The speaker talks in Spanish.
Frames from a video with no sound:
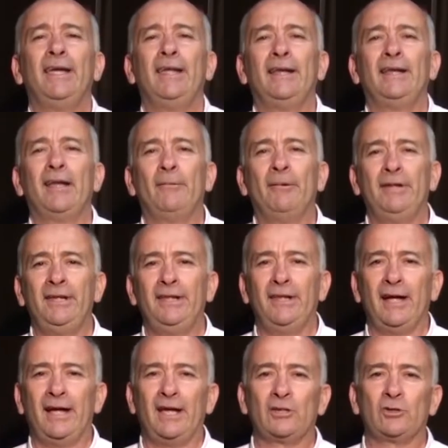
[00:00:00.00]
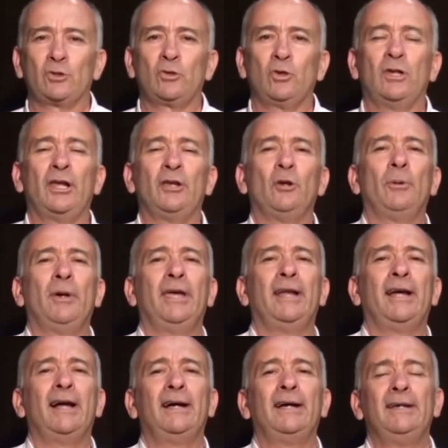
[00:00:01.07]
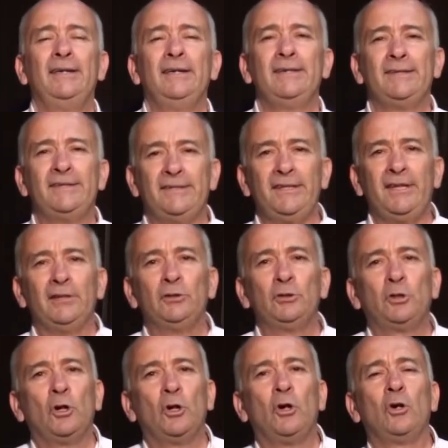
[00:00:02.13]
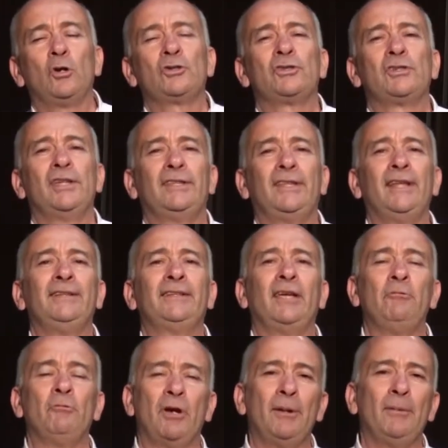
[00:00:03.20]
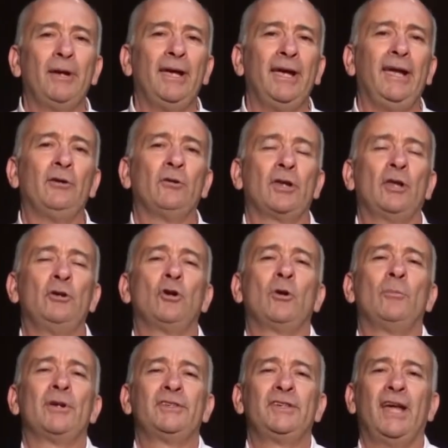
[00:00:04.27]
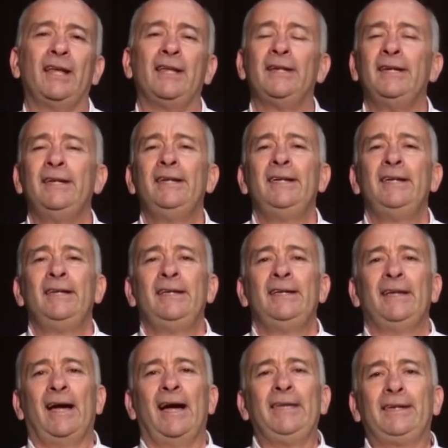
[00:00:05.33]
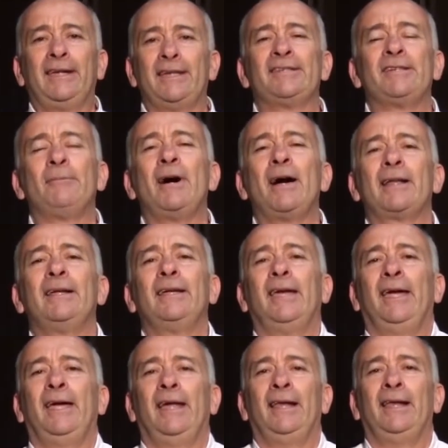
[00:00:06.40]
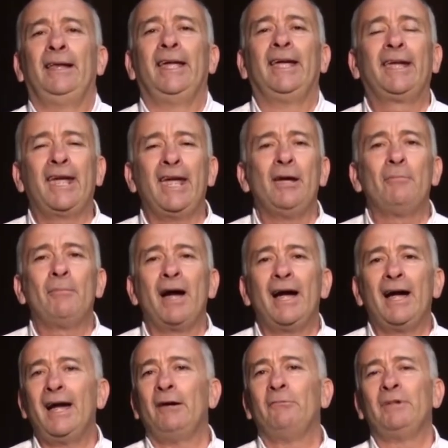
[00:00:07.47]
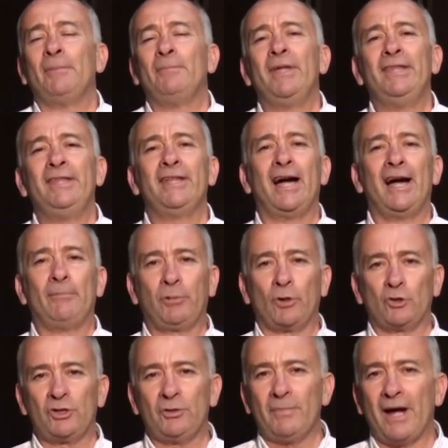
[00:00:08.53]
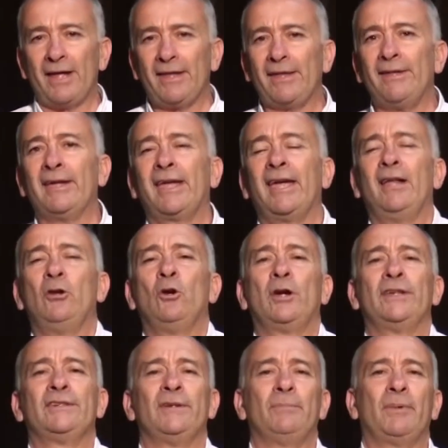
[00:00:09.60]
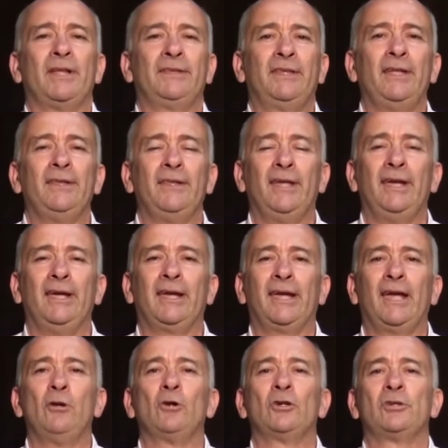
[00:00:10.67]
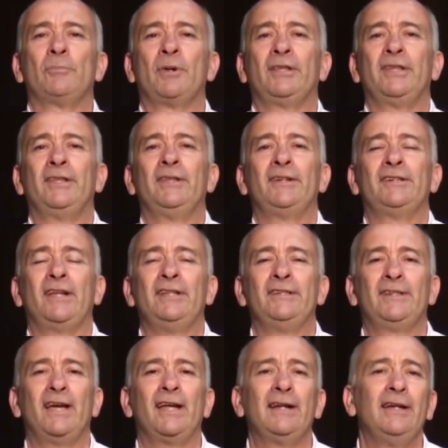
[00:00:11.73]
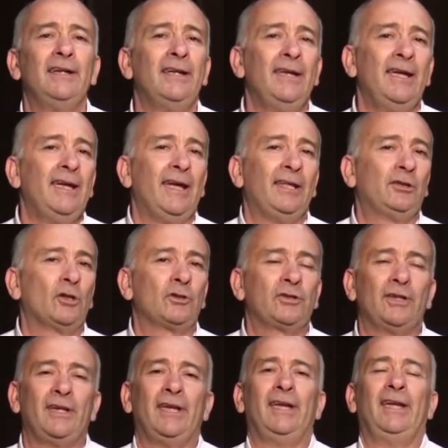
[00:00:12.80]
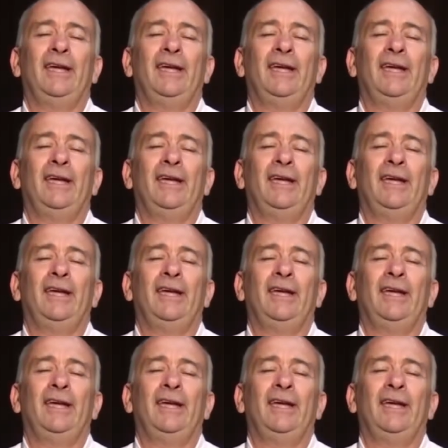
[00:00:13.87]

en Avenida Solano Vera 179, en horario comercial hay que llevar el esquema, unas medidas aproximadas de qué es lo que se pretende, qué es lo que se pretende realizar. Entonces